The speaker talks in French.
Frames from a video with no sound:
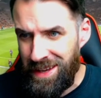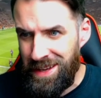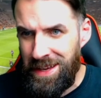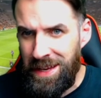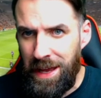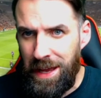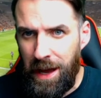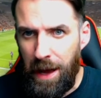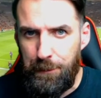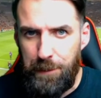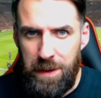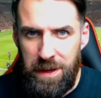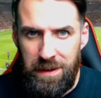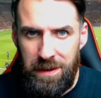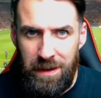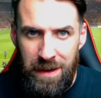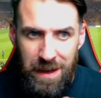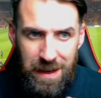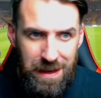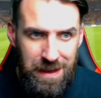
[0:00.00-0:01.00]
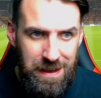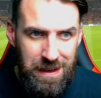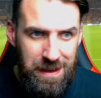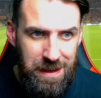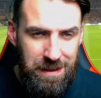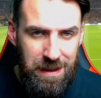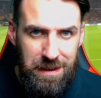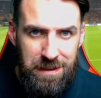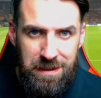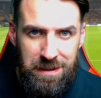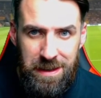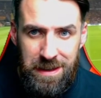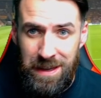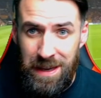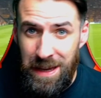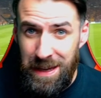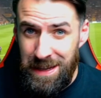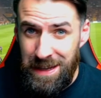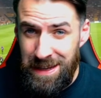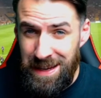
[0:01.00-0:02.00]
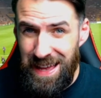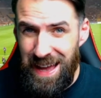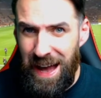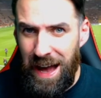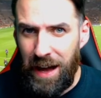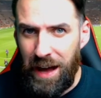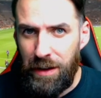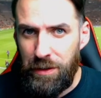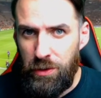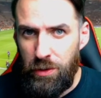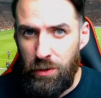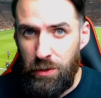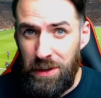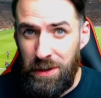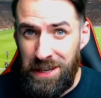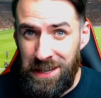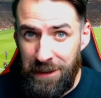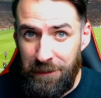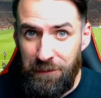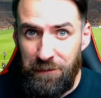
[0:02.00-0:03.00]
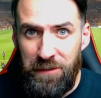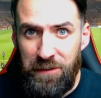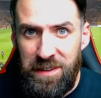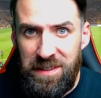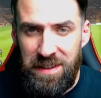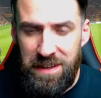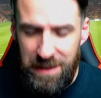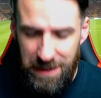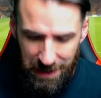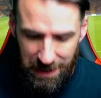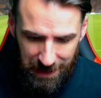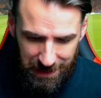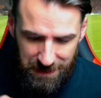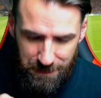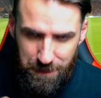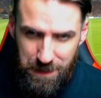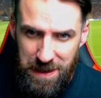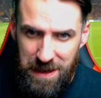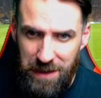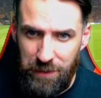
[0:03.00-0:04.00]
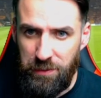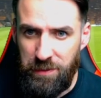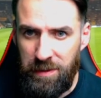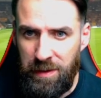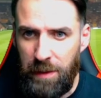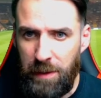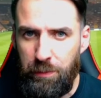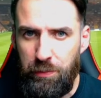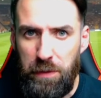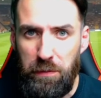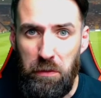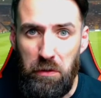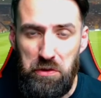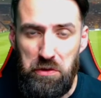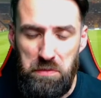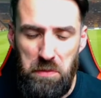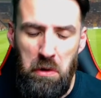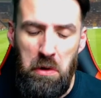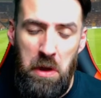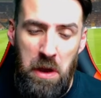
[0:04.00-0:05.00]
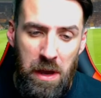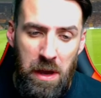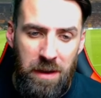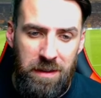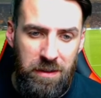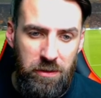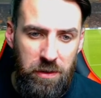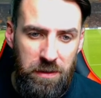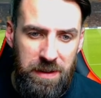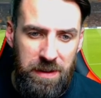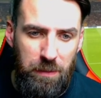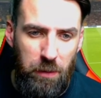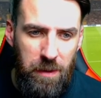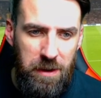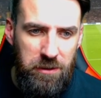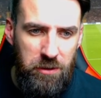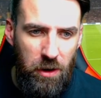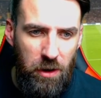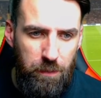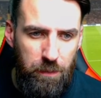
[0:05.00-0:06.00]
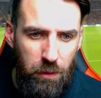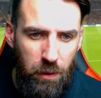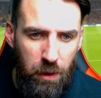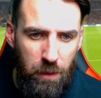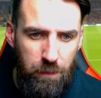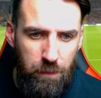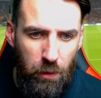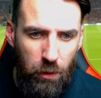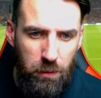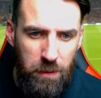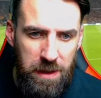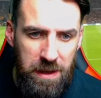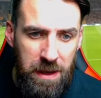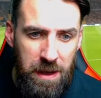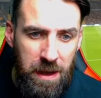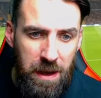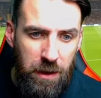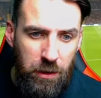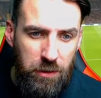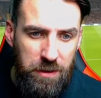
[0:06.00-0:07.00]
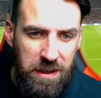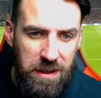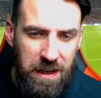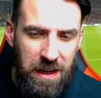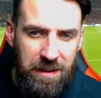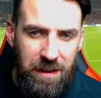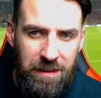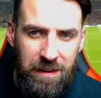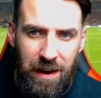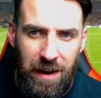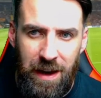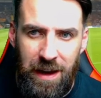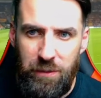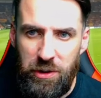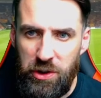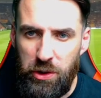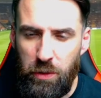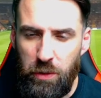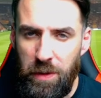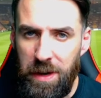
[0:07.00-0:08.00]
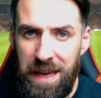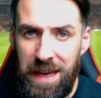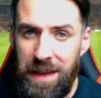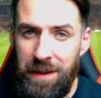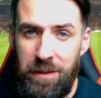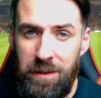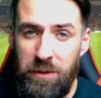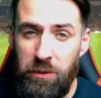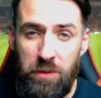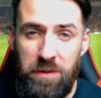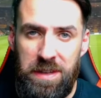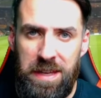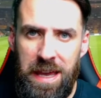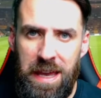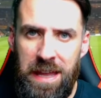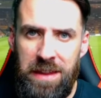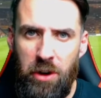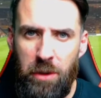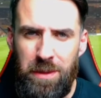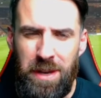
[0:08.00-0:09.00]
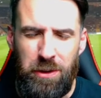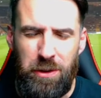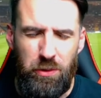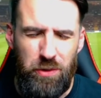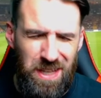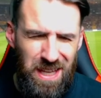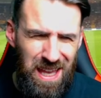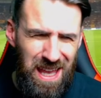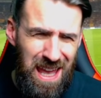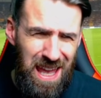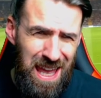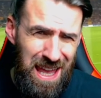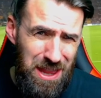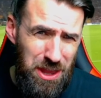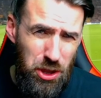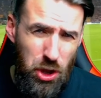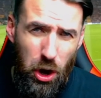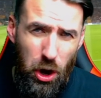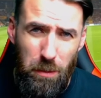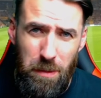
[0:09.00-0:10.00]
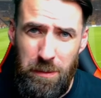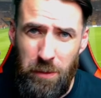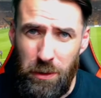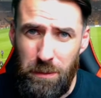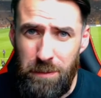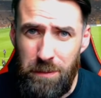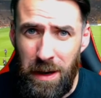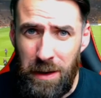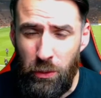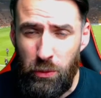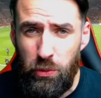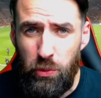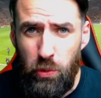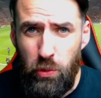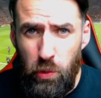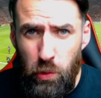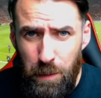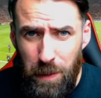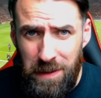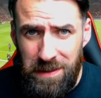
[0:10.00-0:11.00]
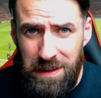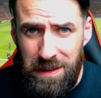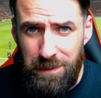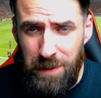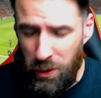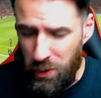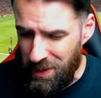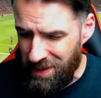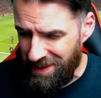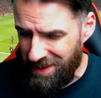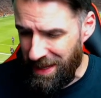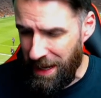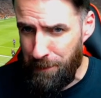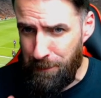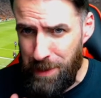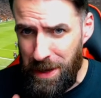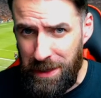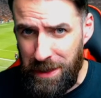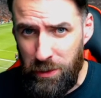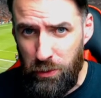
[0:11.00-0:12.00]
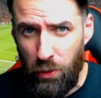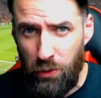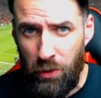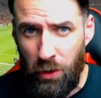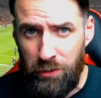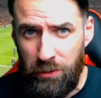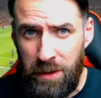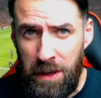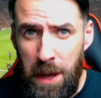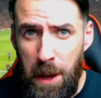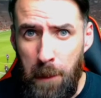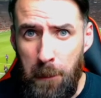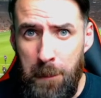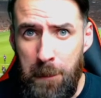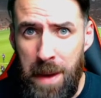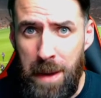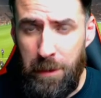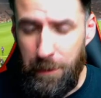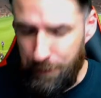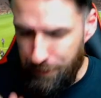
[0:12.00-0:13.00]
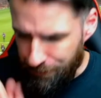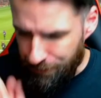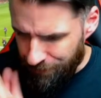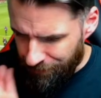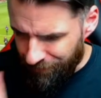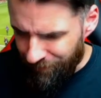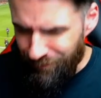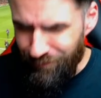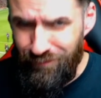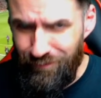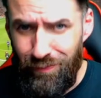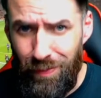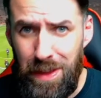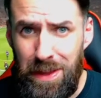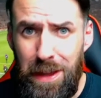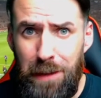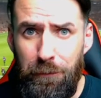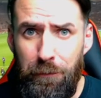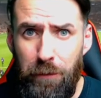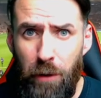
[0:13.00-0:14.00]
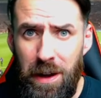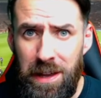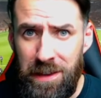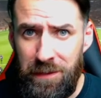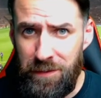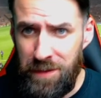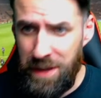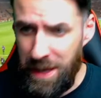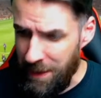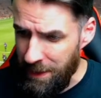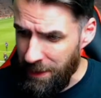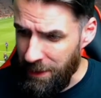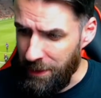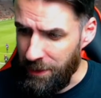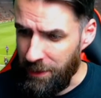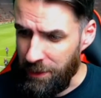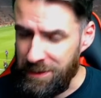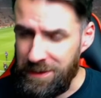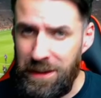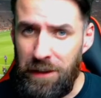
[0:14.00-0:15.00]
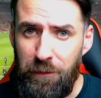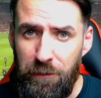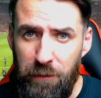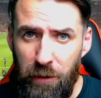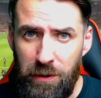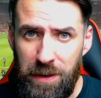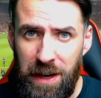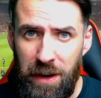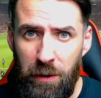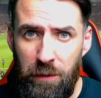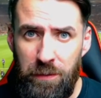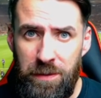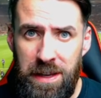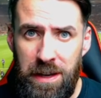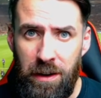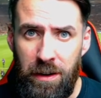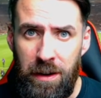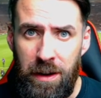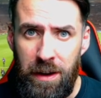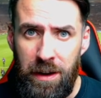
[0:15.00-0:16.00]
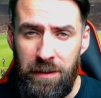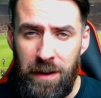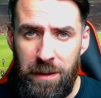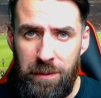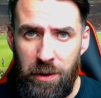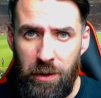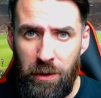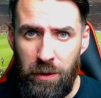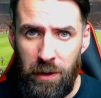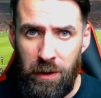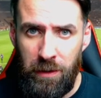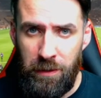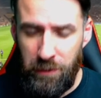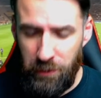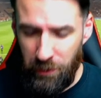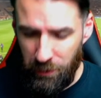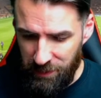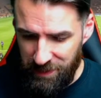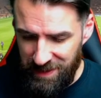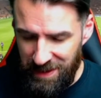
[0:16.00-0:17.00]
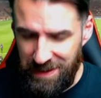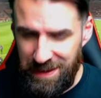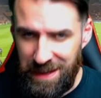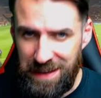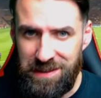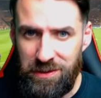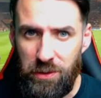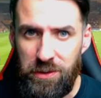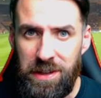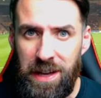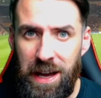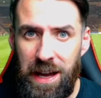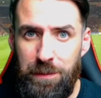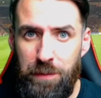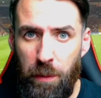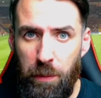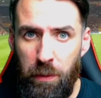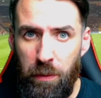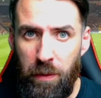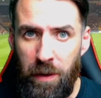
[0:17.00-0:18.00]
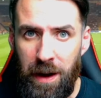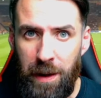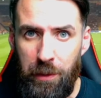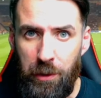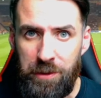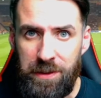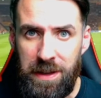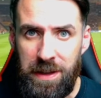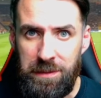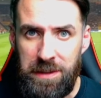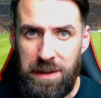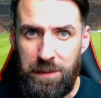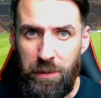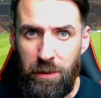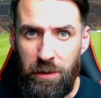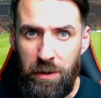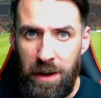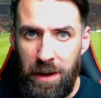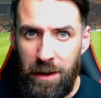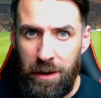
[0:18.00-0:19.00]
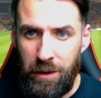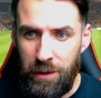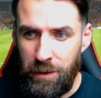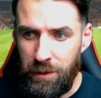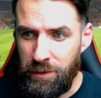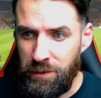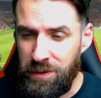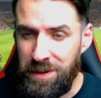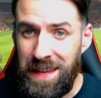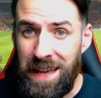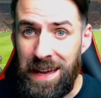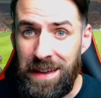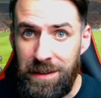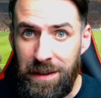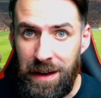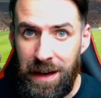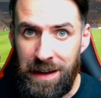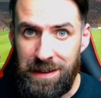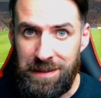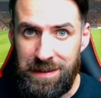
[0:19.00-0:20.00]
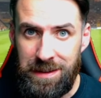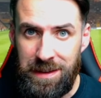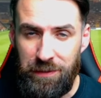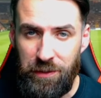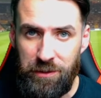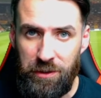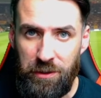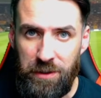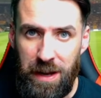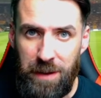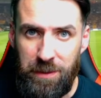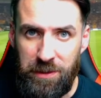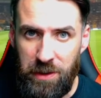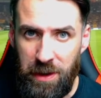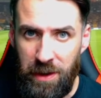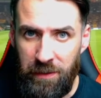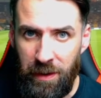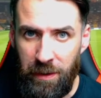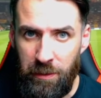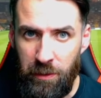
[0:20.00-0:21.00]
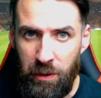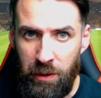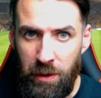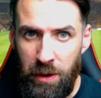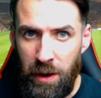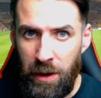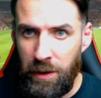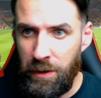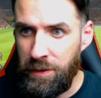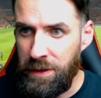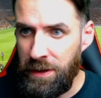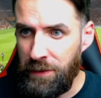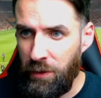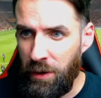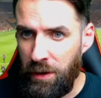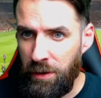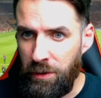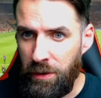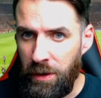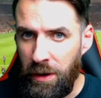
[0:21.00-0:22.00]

Il est rapide, il est technique, il est hargneux, il est physique, il reste bien sur ses appuis. Franchement, c'est prometteur pour, pour lui. Côté Gazazaraï, moi j'ai trouvé Nzonzi énorme. Il a touché énormément de ballons. Tout passait par lui. C'était la plaque tournante. Même des fois, il venait euh, défendre et revenir vraiment euh, dans cet axe central pour pouvoir apporter un petit peu euh, d'aide à sa défense centrale, parce qu'il y avait vraiment des fois,